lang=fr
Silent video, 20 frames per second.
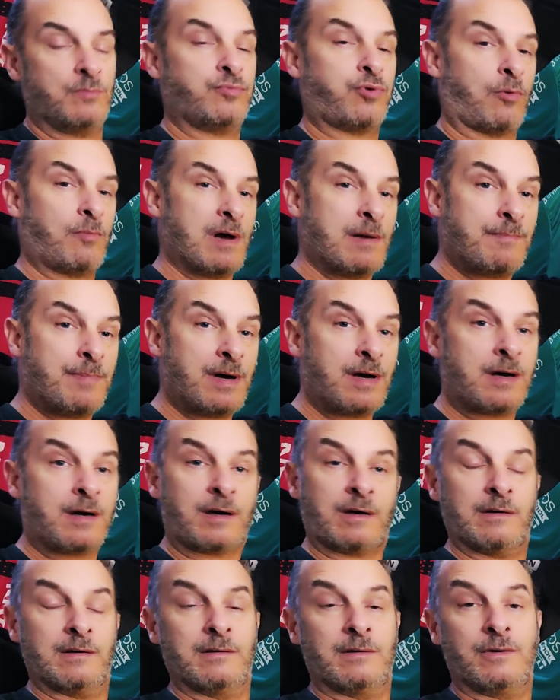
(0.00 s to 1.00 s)
Pour ma
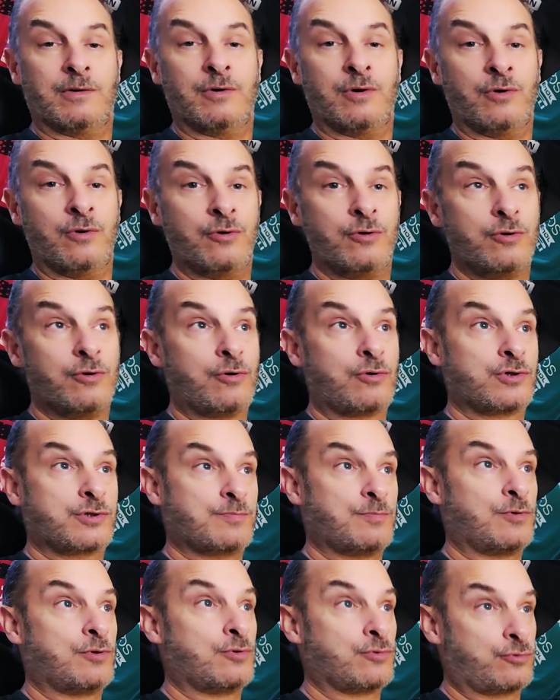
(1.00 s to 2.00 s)
part, le
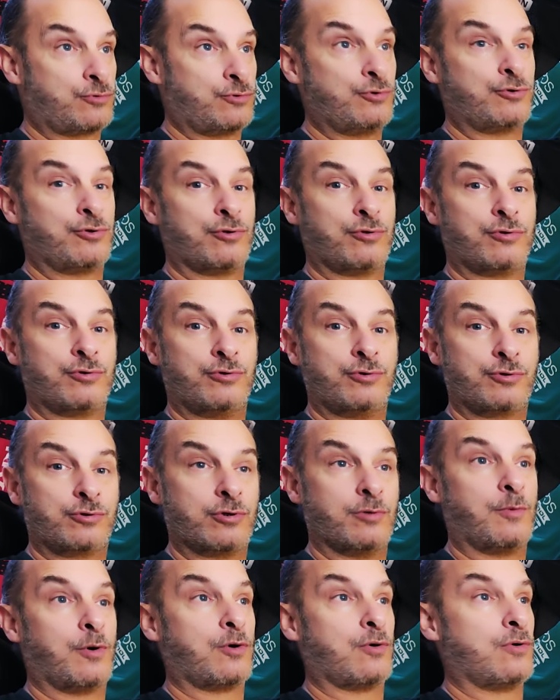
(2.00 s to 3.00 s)
lancement du jeu,
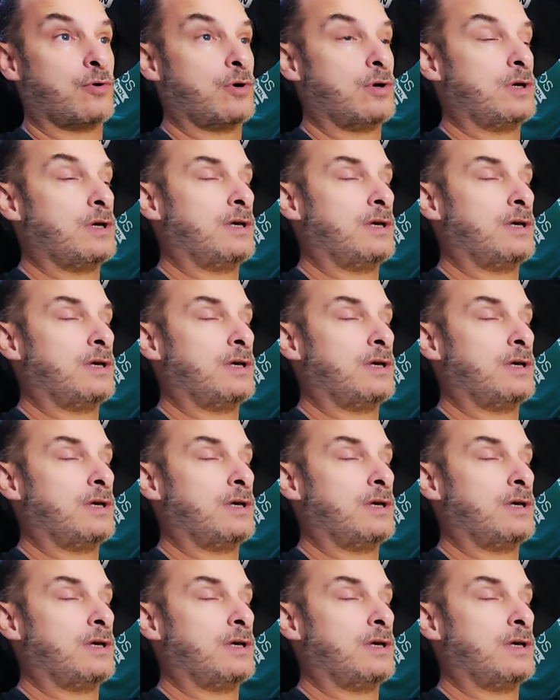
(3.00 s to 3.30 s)
justement,